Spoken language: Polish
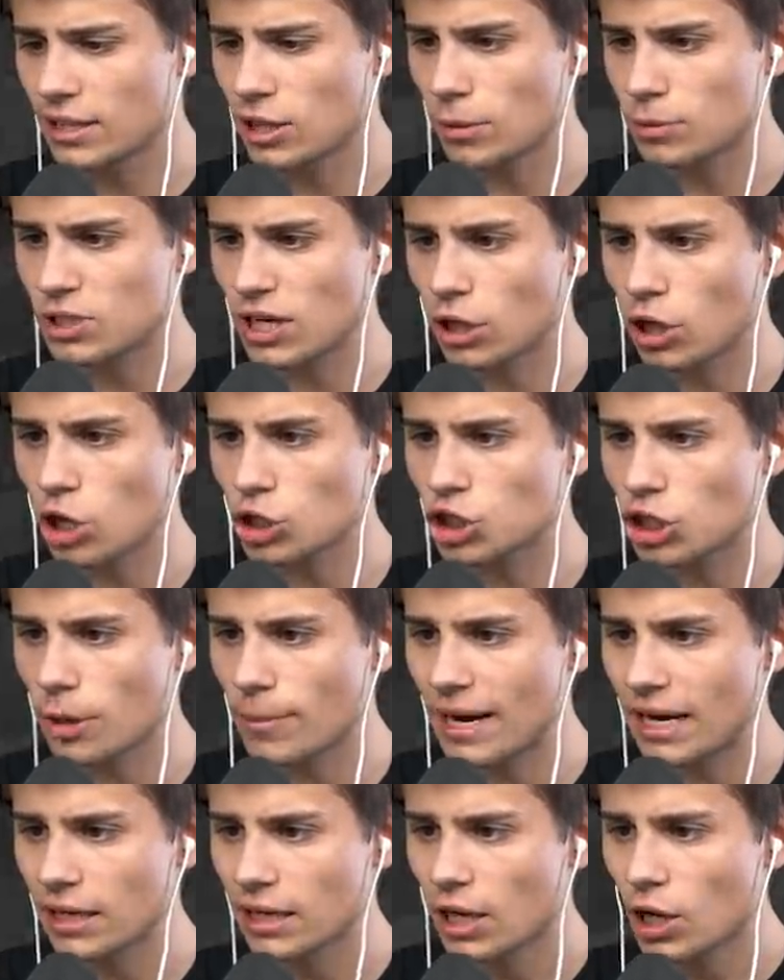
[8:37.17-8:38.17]
niedobrze. Chodź
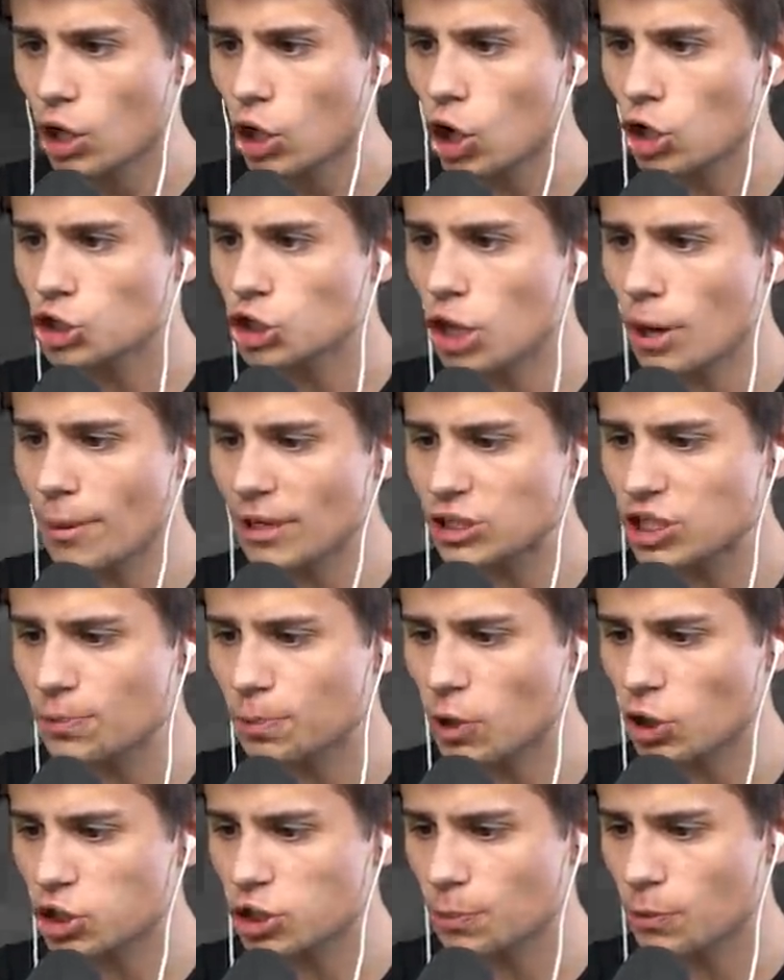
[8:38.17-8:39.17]
Toma! Chodź Toma,
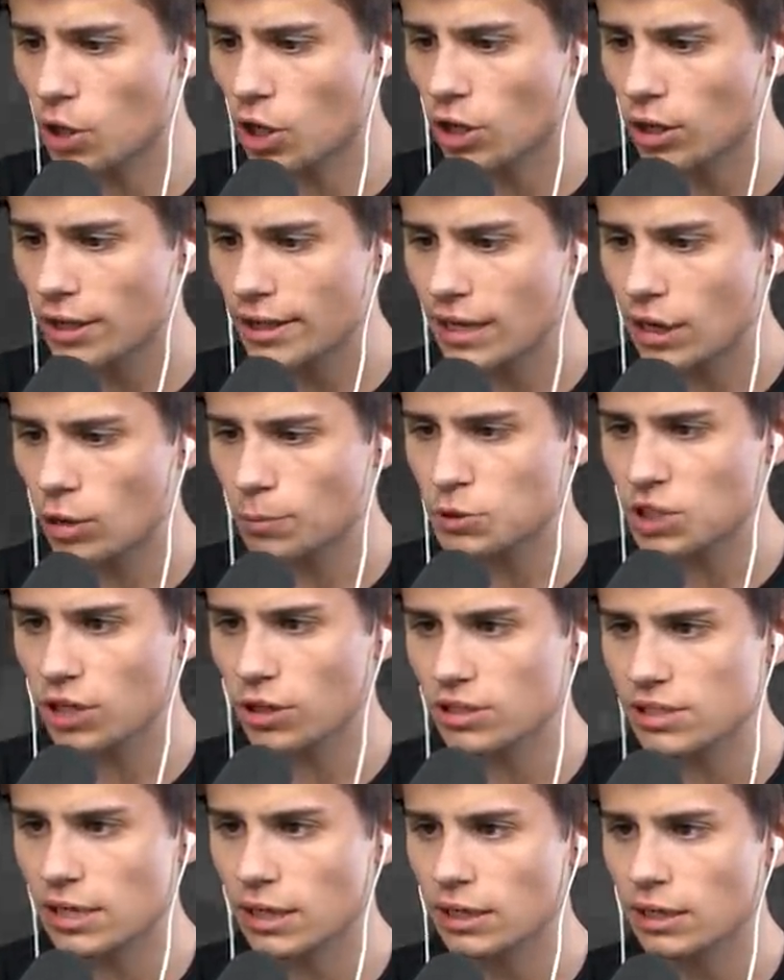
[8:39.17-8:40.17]
szybko, szybko! Ja go
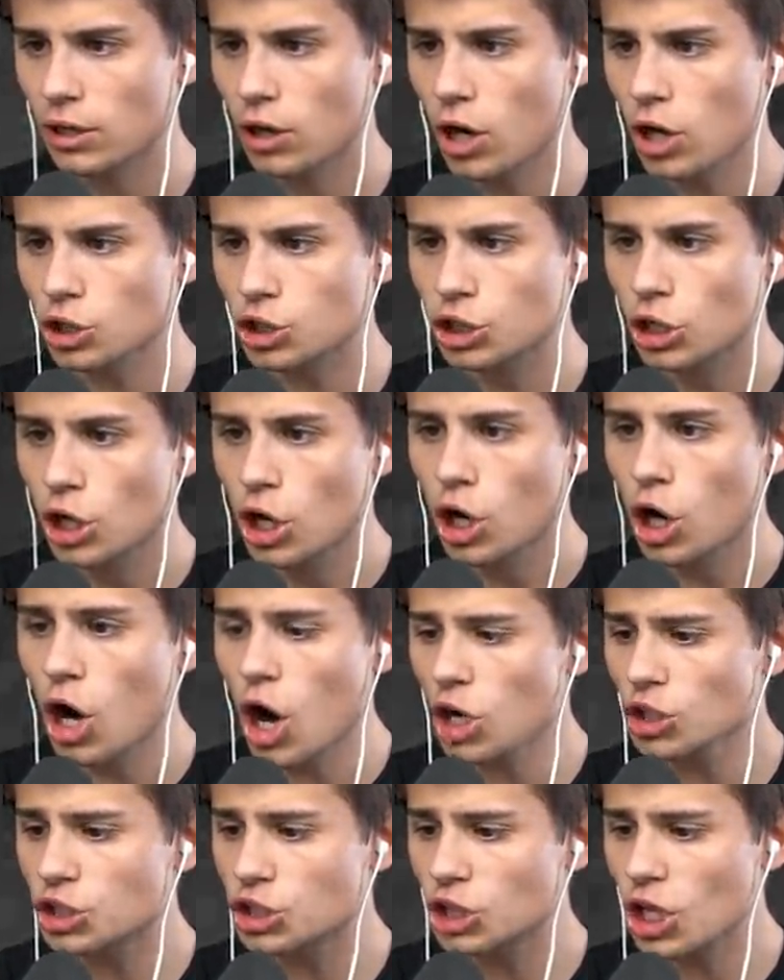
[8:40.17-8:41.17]
przegrodzę. Chodź, chodź